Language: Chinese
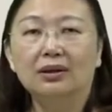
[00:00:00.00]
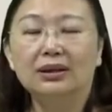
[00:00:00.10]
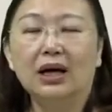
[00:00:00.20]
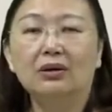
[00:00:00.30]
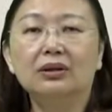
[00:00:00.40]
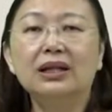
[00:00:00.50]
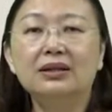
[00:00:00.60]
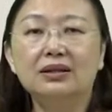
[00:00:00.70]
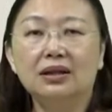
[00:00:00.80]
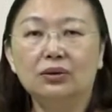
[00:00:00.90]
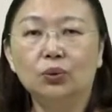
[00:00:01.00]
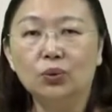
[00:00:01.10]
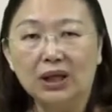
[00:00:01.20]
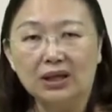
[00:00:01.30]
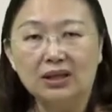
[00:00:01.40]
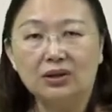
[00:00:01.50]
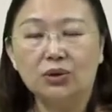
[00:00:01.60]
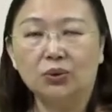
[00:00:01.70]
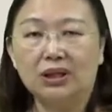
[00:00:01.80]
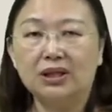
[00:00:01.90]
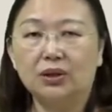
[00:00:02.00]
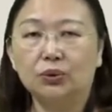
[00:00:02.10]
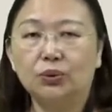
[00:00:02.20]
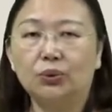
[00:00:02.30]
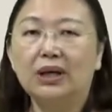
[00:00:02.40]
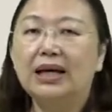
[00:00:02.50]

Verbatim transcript: 到令人无可忍受的程度。